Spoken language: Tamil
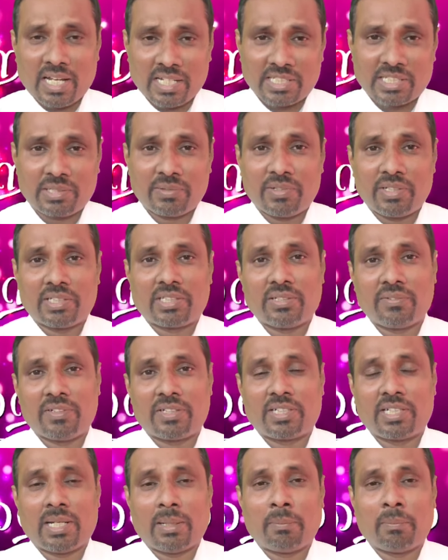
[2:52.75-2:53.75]
ஆசிர்வதித்து
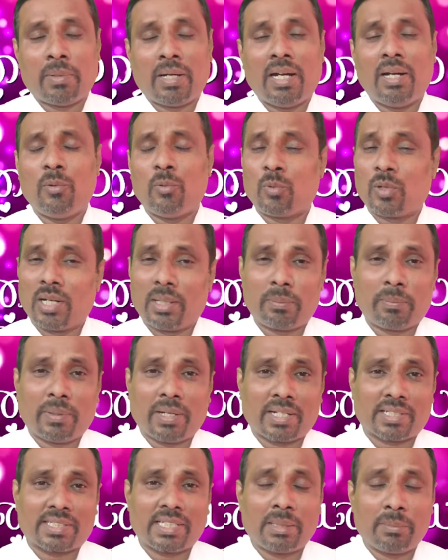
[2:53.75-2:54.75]
விட்டு அம்மா உங்களை
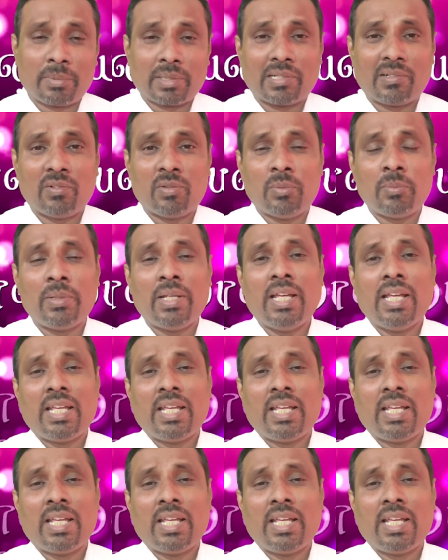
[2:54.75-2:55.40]
பார்த்தால் மிகவும்